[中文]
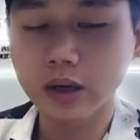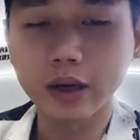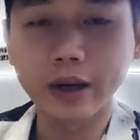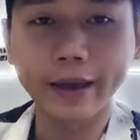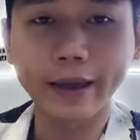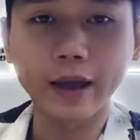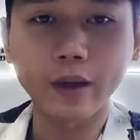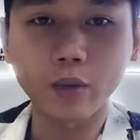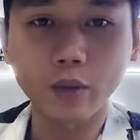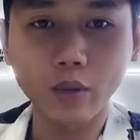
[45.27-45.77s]

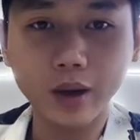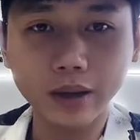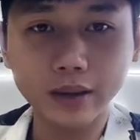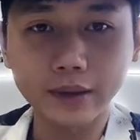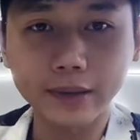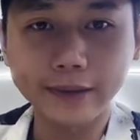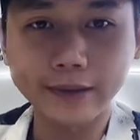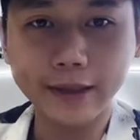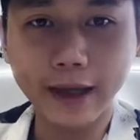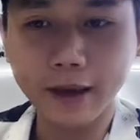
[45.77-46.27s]
两
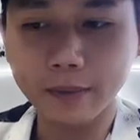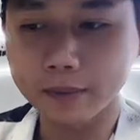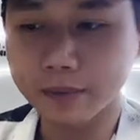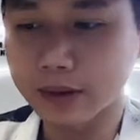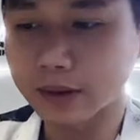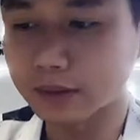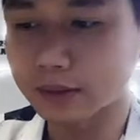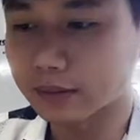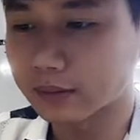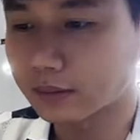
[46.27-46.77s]
万的大
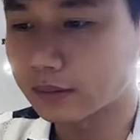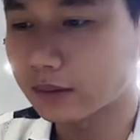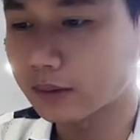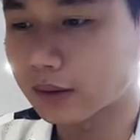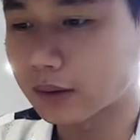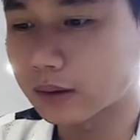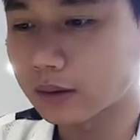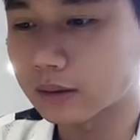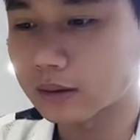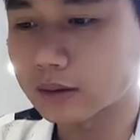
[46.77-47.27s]
饼
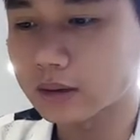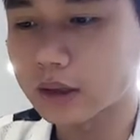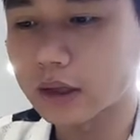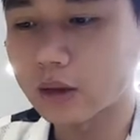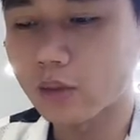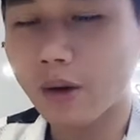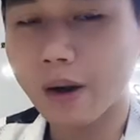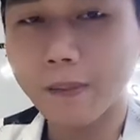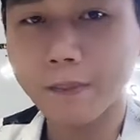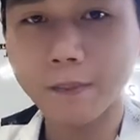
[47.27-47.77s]
跟
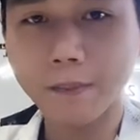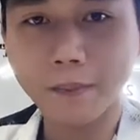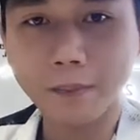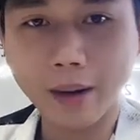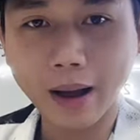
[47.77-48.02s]
一万